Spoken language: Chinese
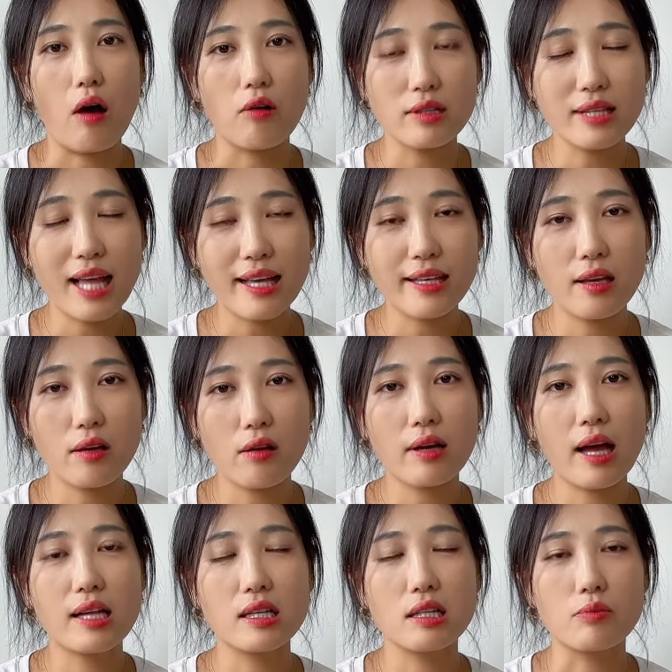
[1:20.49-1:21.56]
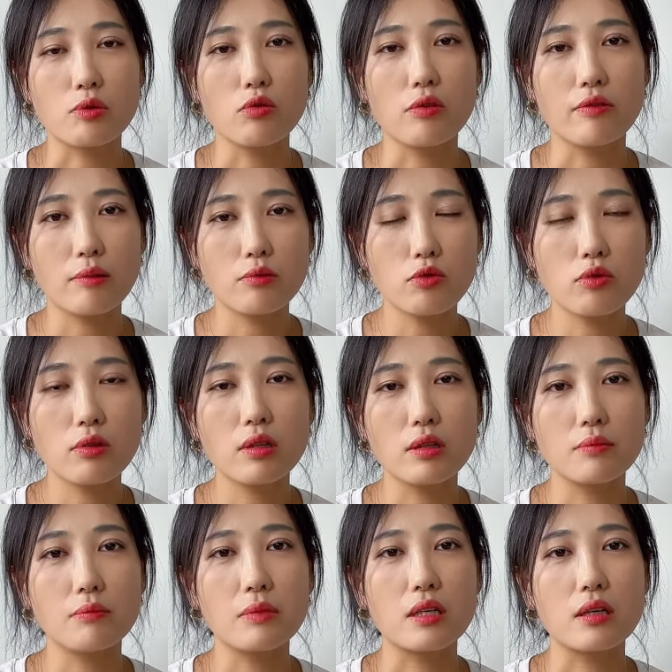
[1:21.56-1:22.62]
熬着大夜要看这个苹果发布会的
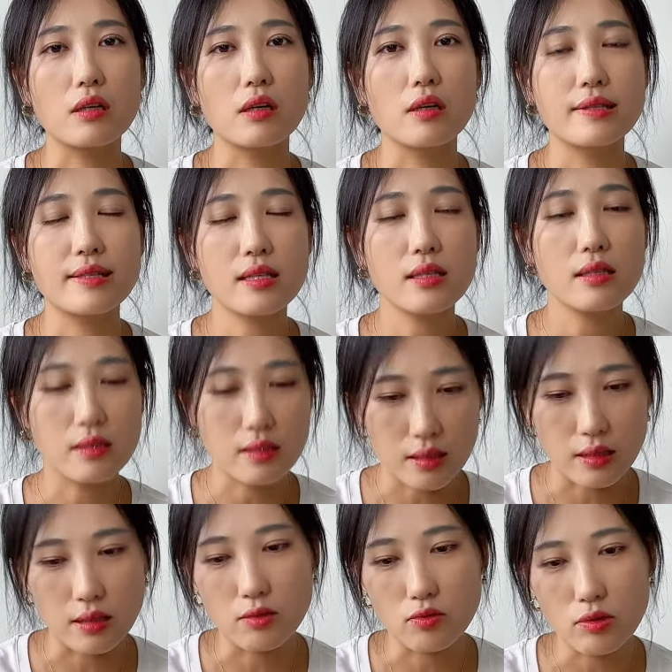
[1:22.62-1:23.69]
那么一个契机，